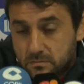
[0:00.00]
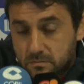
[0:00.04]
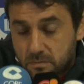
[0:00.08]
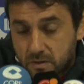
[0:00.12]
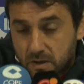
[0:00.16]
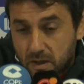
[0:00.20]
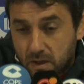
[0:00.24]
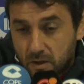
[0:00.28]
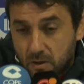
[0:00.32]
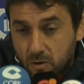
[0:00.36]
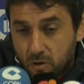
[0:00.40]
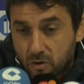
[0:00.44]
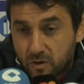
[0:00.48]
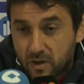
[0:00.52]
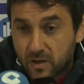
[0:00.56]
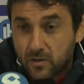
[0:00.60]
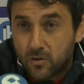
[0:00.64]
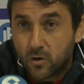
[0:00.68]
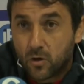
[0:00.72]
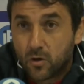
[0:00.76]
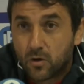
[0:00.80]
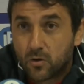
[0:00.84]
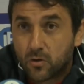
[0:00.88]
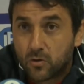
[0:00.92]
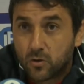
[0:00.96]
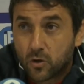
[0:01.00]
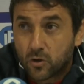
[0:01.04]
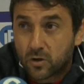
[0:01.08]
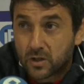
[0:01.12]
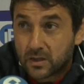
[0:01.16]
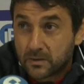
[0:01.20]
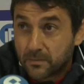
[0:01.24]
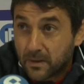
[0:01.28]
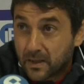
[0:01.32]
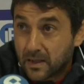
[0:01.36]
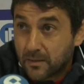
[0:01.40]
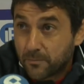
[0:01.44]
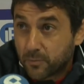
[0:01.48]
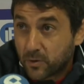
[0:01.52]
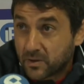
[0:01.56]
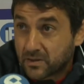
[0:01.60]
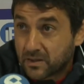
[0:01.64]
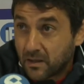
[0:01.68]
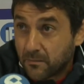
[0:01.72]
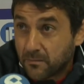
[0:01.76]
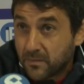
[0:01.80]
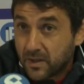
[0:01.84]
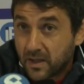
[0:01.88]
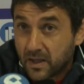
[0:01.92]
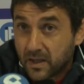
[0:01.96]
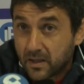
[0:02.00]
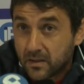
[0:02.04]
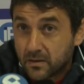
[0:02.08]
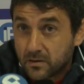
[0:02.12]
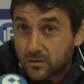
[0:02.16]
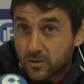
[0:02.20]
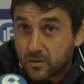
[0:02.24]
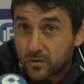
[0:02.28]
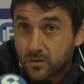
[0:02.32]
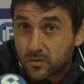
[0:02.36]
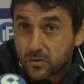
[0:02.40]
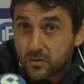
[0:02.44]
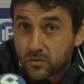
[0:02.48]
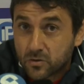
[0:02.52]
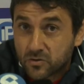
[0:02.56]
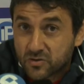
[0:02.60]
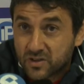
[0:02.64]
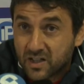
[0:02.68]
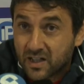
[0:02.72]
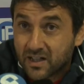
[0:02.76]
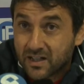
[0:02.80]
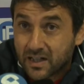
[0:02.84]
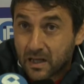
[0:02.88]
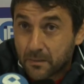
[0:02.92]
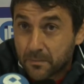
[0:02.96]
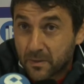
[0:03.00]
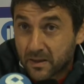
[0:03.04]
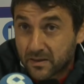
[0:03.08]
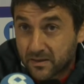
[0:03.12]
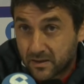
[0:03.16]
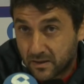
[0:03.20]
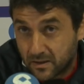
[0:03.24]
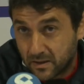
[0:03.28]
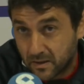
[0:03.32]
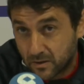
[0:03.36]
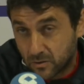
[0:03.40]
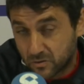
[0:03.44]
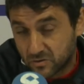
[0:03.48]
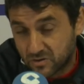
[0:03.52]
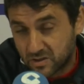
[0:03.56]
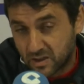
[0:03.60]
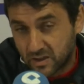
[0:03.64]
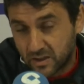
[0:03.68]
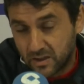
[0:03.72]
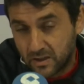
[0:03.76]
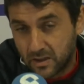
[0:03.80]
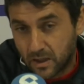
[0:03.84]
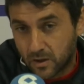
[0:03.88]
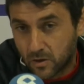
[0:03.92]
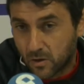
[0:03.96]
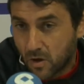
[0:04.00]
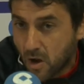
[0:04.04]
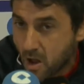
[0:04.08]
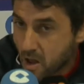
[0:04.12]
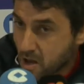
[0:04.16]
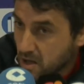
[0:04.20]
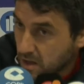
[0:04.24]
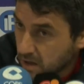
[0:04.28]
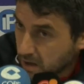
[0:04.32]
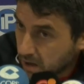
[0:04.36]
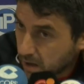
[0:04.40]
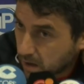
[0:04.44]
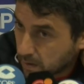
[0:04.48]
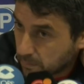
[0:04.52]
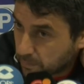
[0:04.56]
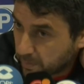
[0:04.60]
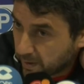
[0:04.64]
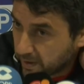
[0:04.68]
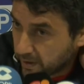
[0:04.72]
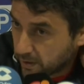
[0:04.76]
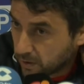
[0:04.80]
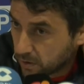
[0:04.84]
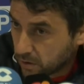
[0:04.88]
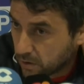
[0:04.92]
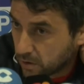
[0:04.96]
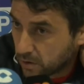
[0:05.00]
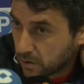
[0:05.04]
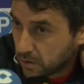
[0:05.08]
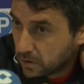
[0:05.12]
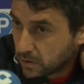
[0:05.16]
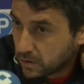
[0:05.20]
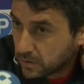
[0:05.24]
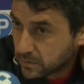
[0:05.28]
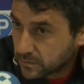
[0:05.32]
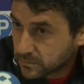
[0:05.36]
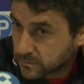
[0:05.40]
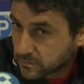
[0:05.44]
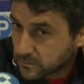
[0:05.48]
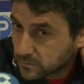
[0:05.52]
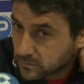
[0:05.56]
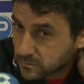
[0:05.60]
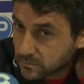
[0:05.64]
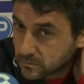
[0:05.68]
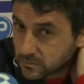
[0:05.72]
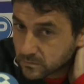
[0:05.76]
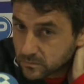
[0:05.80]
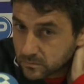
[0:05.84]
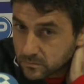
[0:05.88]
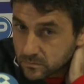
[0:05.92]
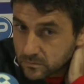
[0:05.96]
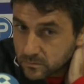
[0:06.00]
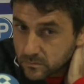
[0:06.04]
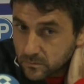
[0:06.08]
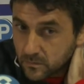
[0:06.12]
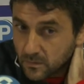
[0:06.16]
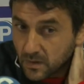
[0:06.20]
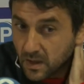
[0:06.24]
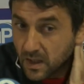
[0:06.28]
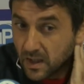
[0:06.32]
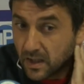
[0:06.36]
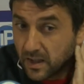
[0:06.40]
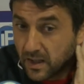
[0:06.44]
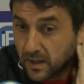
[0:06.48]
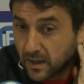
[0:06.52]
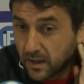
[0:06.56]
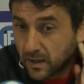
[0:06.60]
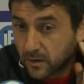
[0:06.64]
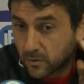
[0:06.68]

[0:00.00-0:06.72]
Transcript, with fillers: que los, rivales pues también no, sean capaces de conseguirla. ¿no? Pero eh,